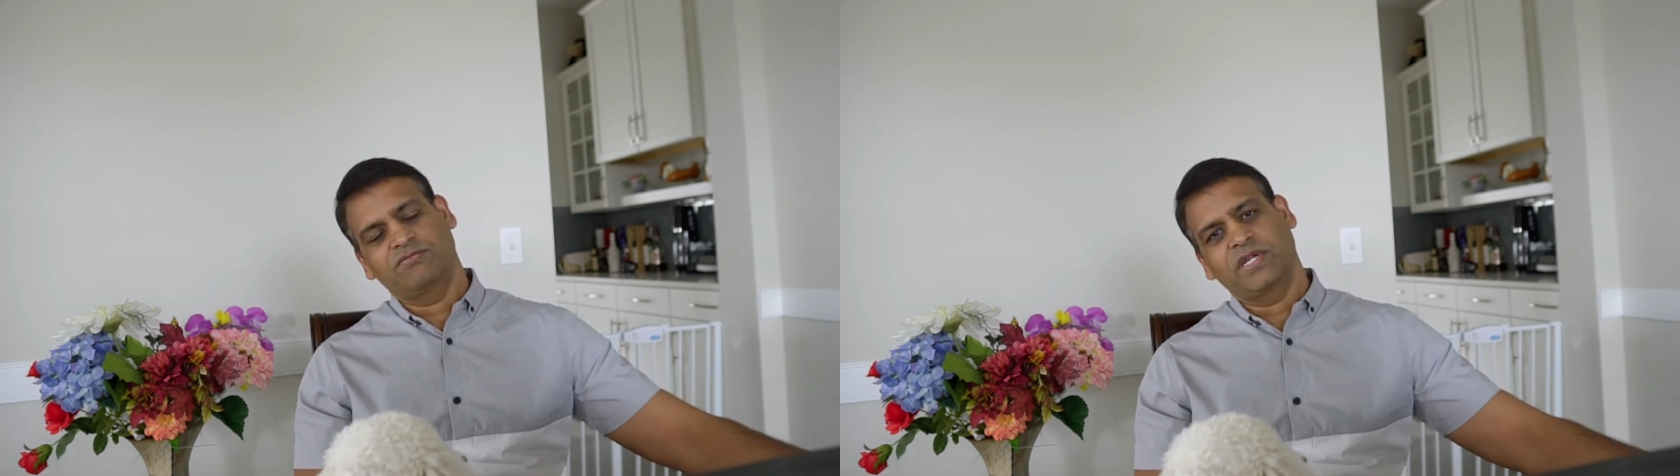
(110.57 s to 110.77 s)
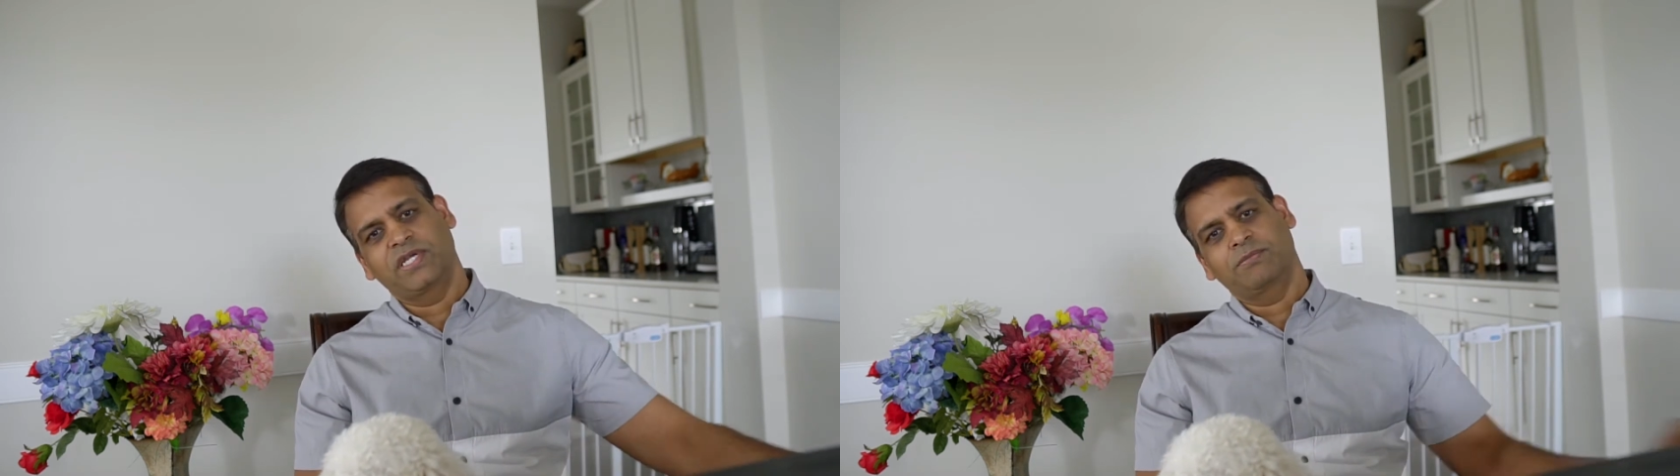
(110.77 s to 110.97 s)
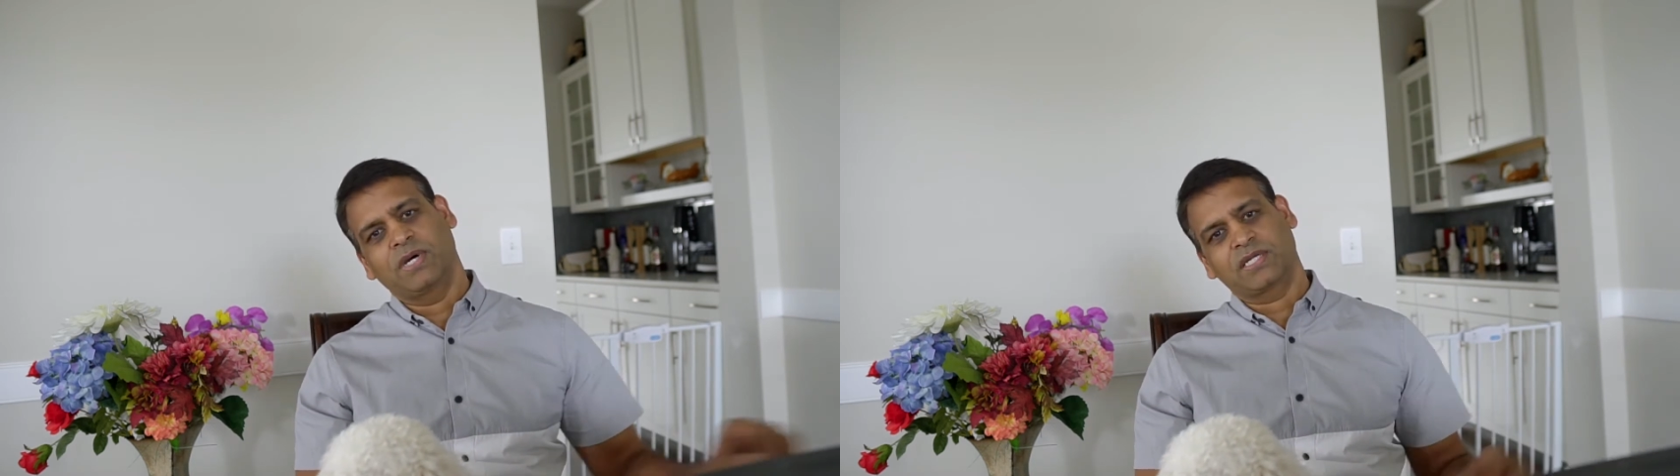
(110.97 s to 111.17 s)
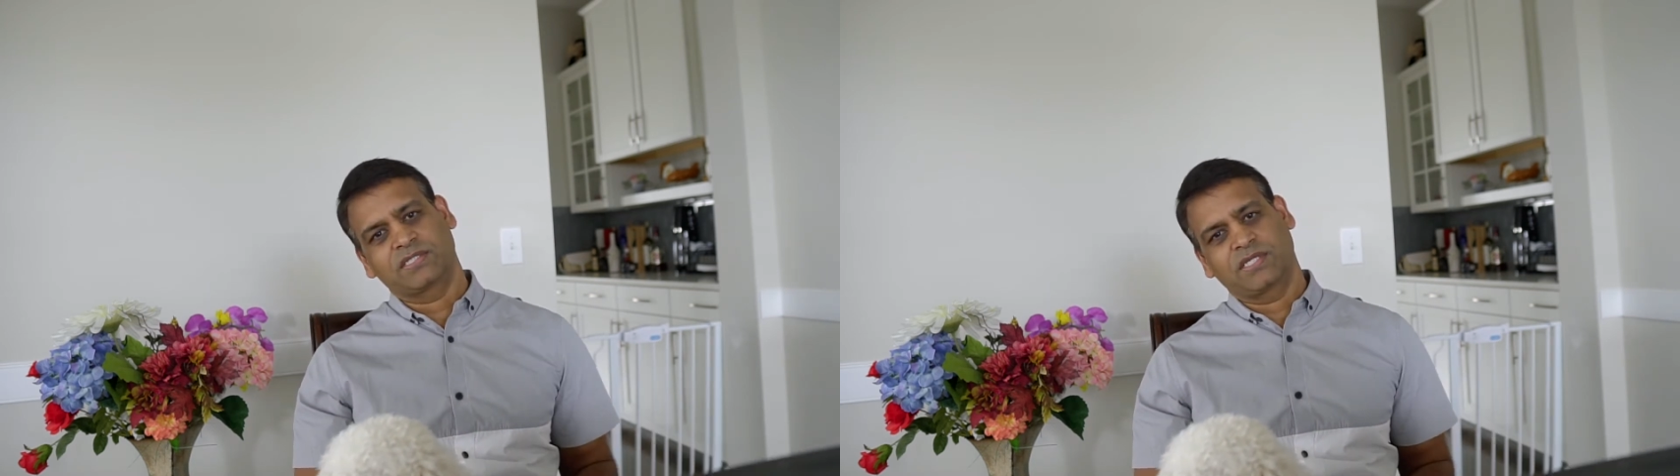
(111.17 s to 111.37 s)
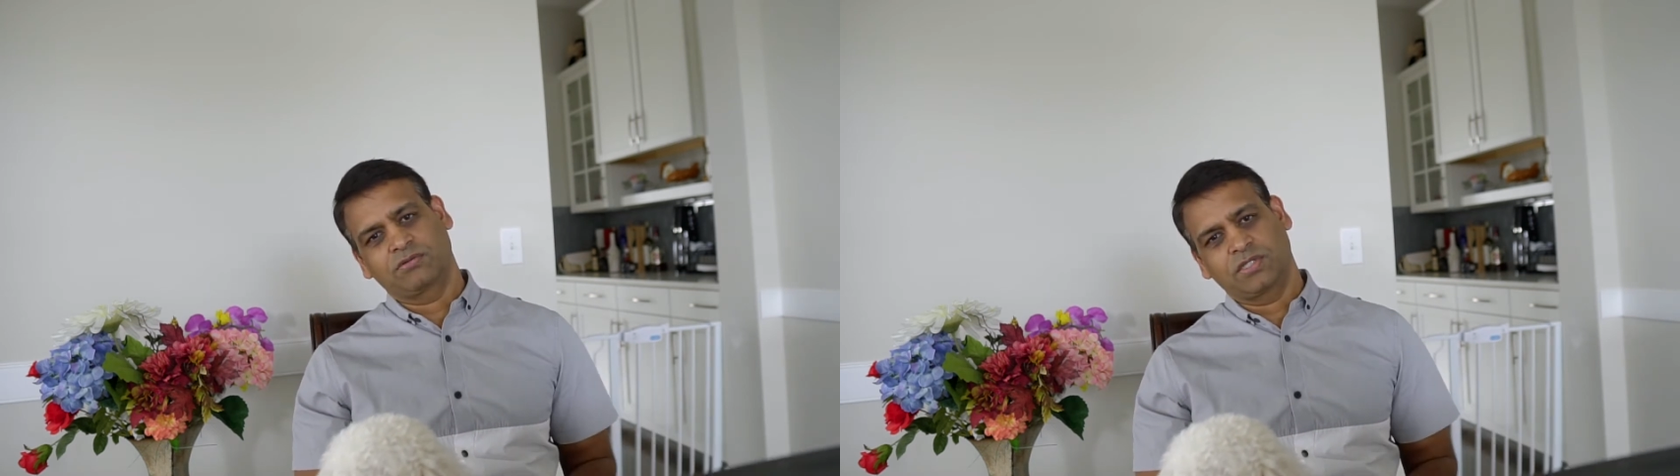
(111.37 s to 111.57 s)
ఫైవ్ డి మార్క్
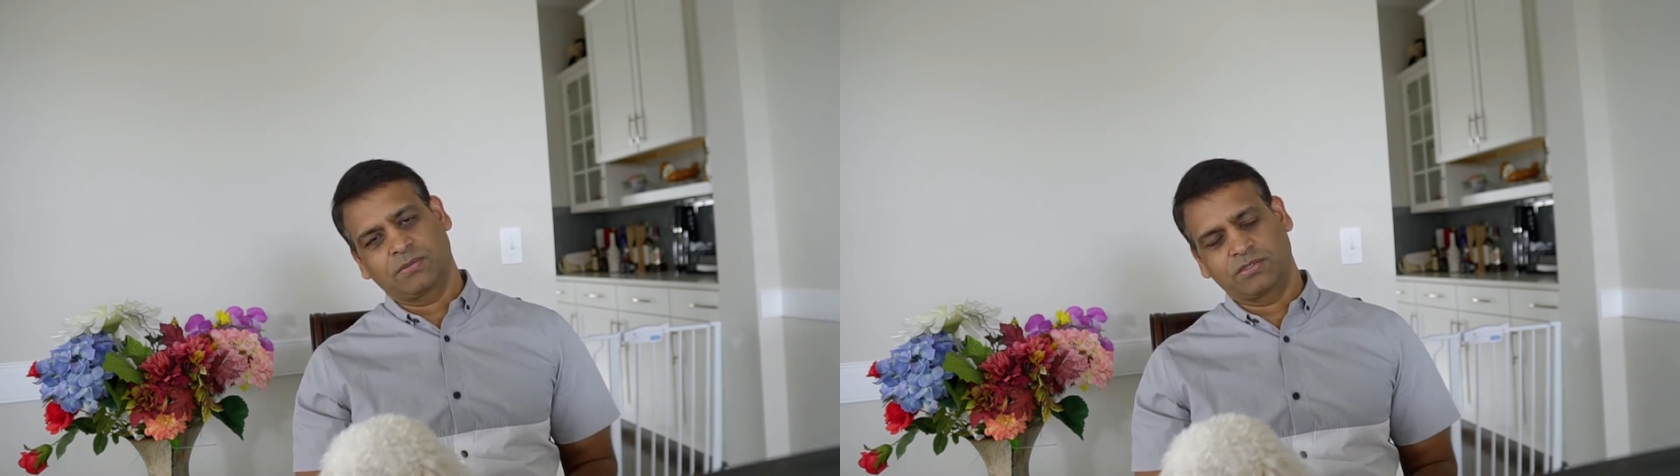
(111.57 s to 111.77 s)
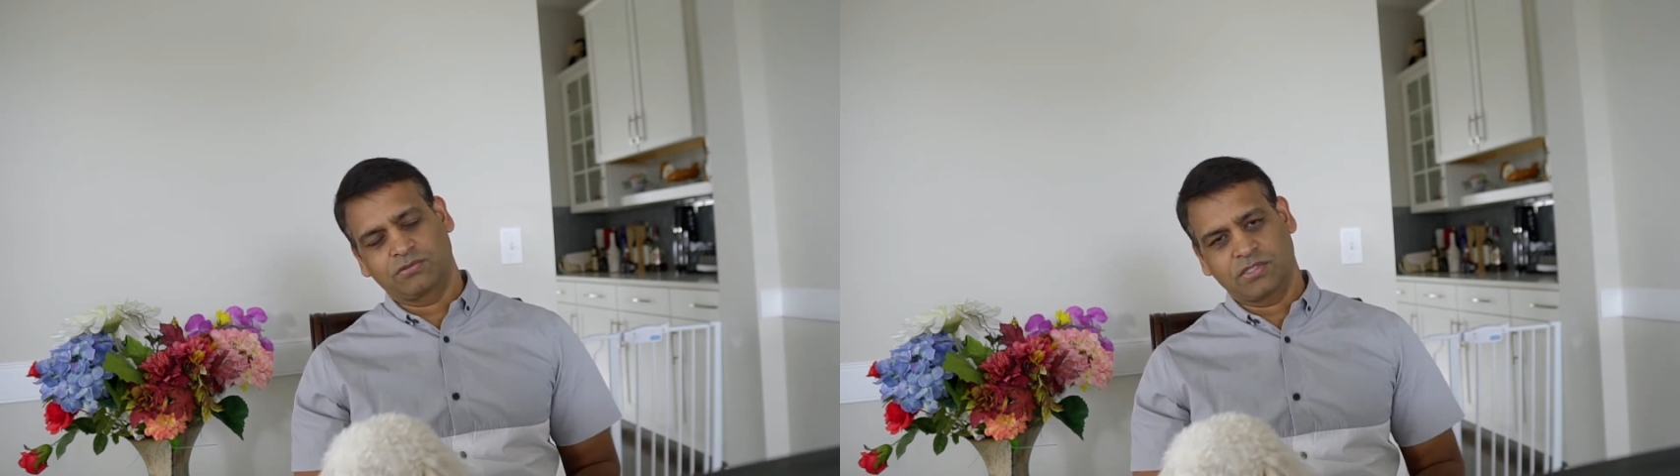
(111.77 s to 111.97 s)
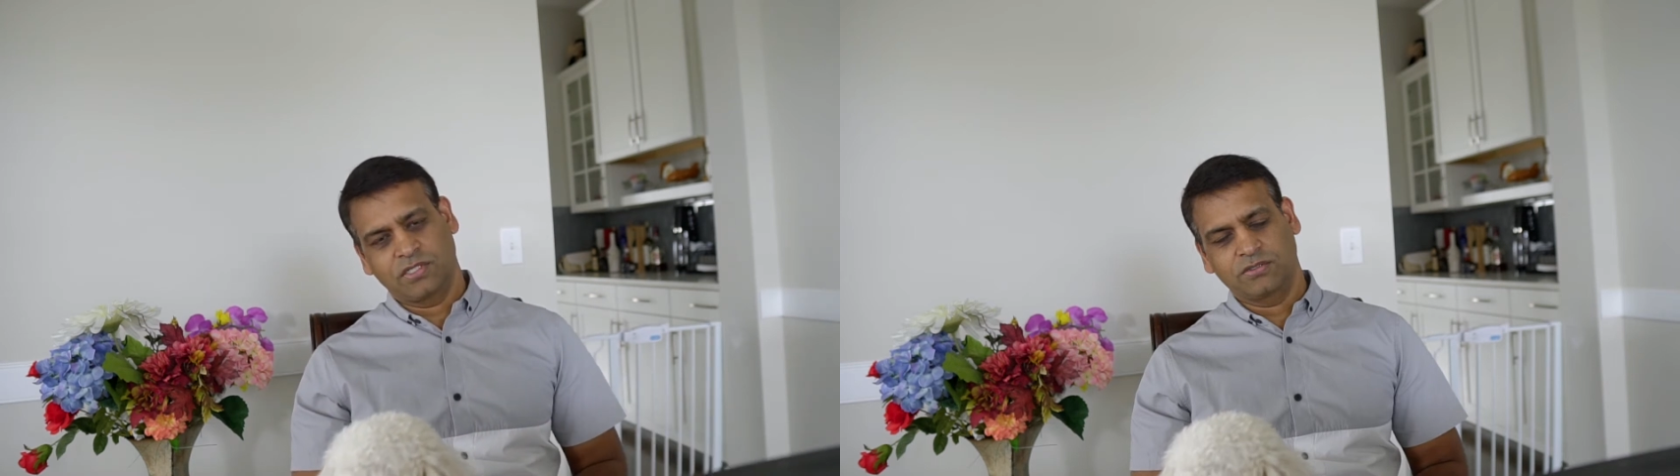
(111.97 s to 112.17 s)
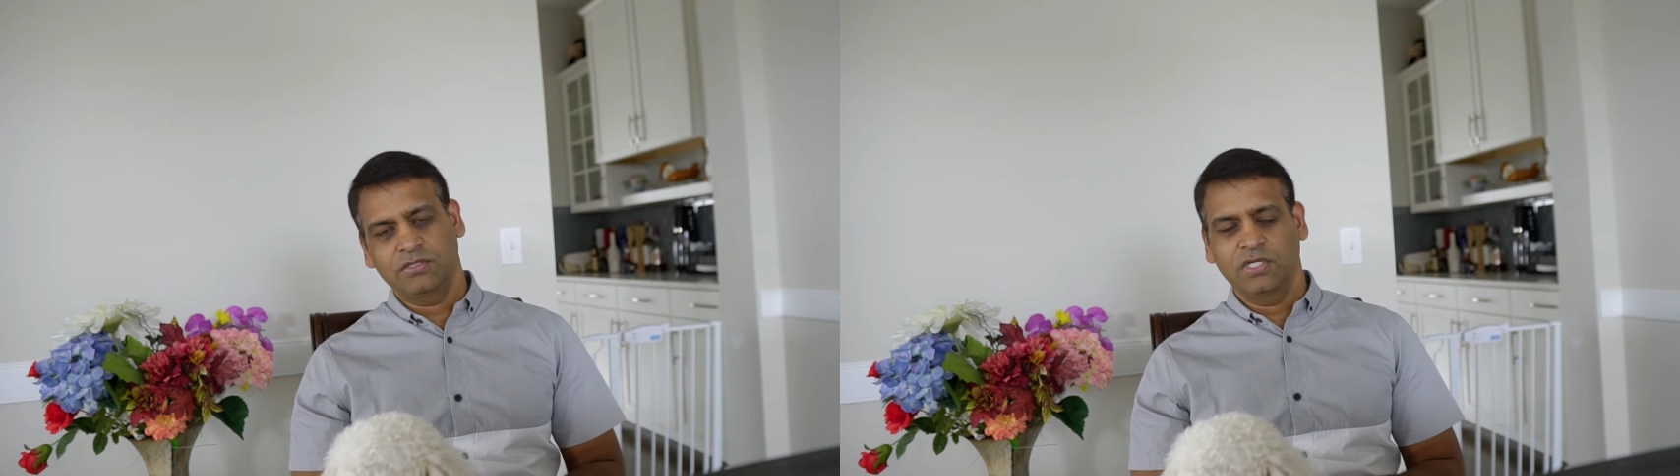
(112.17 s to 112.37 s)
త్రీ కొందాం అనుకుంటున్నాను